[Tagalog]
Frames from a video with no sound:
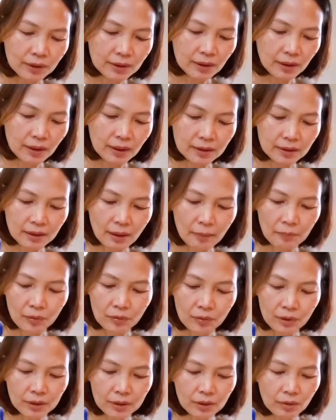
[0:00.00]
Kasi sabi
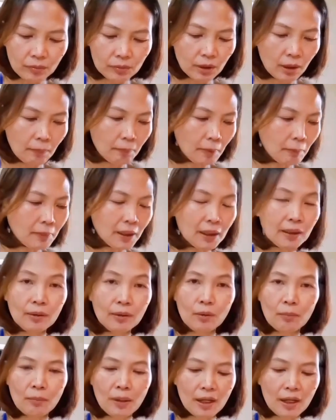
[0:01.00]
ko, hindi ako nakapamili ng